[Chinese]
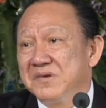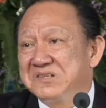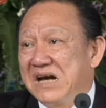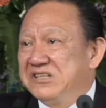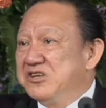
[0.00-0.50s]

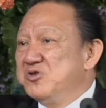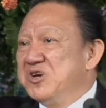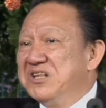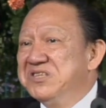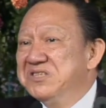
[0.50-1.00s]
上帝是
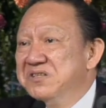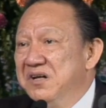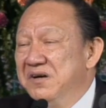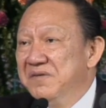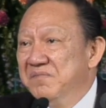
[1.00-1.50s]
全知
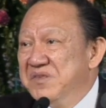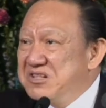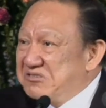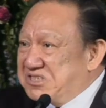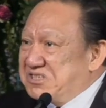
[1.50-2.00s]
的，你
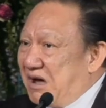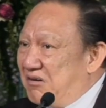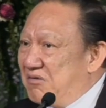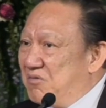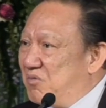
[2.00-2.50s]
都知道
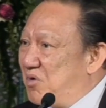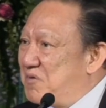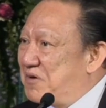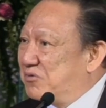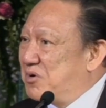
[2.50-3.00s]
我
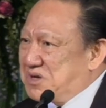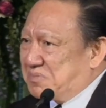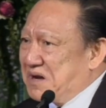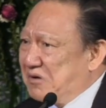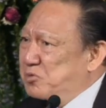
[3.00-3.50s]
会犯罪，为
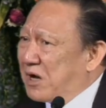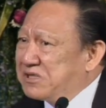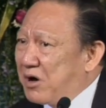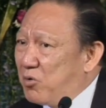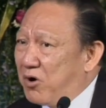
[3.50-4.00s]
什么你要创
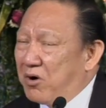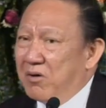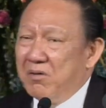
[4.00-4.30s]
造我？